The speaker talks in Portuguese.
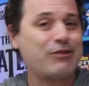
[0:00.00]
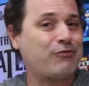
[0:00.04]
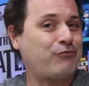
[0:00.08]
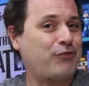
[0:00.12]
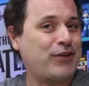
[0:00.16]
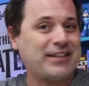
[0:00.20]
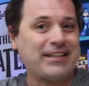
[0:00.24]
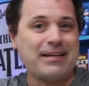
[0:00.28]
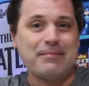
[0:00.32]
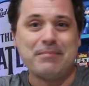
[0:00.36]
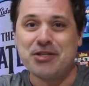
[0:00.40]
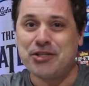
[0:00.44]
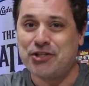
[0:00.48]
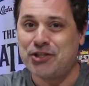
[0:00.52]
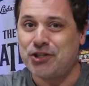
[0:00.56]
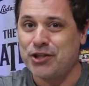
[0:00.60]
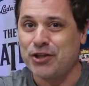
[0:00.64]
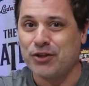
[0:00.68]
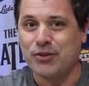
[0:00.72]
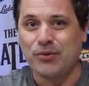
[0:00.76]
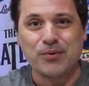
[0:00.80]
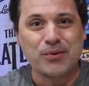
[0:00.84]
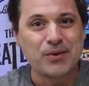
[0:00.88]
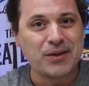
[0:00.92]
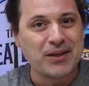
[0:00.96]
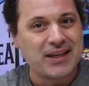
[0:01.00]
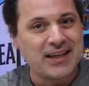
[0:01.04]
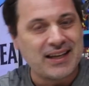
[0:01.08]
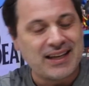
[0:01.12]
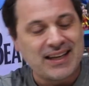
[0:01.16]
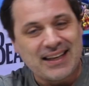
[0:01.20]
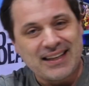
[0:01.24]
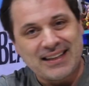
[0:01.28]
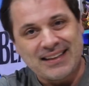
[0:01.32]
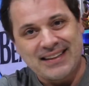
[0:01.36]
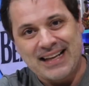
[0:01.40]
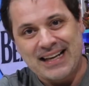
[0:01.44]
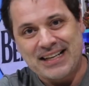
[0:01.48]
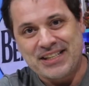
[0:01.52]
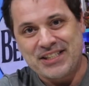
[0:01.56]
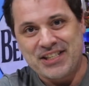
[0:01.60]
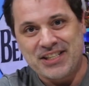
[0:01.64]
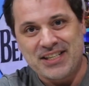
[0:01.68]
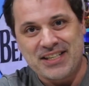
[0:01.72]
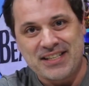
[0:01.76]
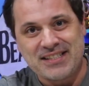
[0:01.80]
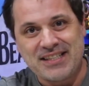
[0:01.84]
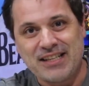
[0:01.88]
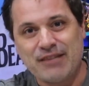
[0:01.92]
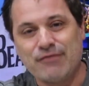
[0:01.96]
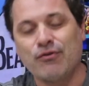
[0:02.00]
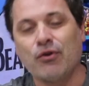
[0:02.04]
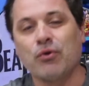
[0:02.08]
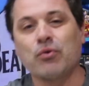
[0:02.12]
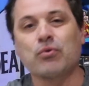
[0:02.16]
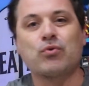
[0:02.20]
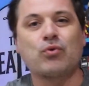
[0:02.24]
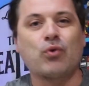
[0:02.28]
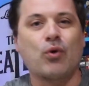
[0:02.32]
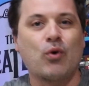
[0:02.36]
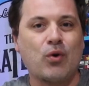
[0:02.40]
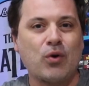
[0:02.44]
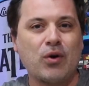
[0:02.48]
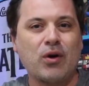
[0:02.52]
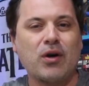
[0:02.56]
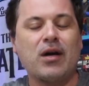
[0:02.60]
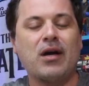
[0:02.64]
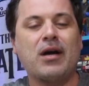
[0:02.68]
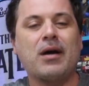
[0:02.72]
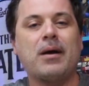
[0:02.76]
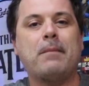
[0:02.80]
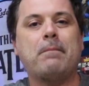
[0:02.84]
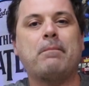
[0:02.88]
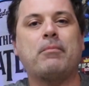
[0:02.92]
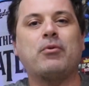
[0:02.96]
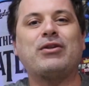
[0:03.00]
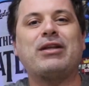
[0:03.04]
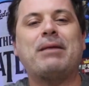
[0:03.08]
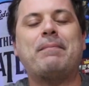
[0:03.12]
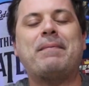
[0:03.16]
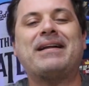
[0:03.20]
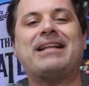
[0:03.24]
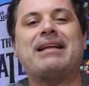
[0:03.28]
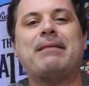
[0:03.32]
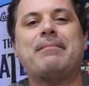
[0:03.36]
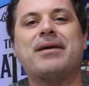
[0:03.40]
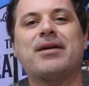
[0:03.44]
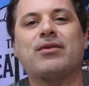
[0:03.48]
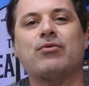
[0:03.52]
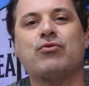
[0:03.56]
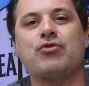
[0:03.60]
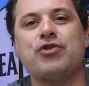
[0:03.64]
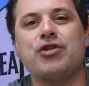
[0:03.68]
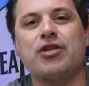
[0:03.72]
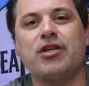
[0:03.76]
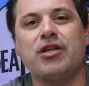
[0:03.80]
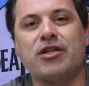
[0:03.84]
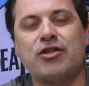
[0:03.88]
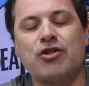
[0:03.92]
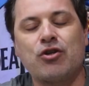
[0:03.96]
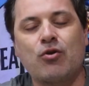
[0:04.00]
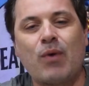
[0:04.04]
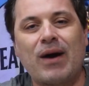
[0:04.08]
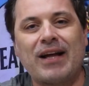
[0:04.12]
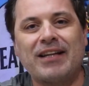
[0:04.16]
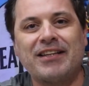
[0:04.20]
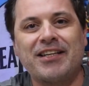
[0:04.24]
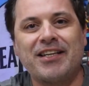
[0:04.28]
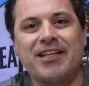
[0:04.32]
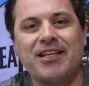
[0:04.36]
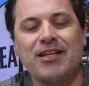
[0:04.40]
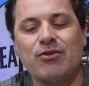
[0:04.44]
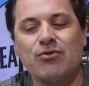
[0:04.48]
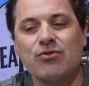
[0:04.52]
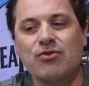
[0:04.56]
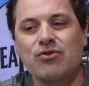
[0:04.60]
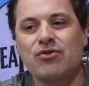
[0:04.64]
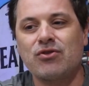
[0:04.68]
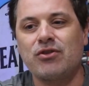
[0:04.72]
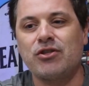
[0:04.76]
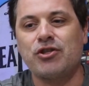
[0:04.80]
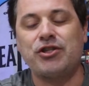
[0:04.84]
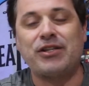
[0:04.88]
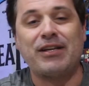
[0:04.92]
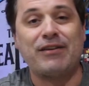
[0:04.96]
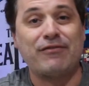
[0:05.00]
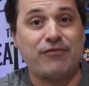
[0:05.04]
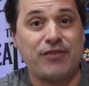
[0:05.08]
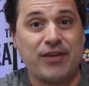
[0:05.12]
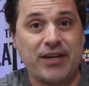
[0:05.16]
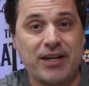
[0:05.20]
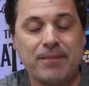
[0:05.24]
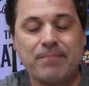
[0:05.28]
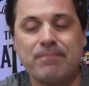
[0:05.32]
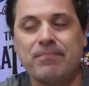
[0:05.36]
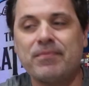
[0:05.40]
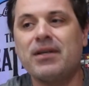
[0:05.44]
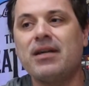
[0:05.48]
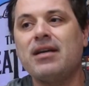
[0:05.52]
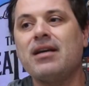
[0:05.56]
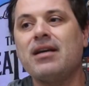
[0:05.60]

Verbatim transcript: Foi demitido da Disney, voltou para o departamento de, de quadrinhos e de TV,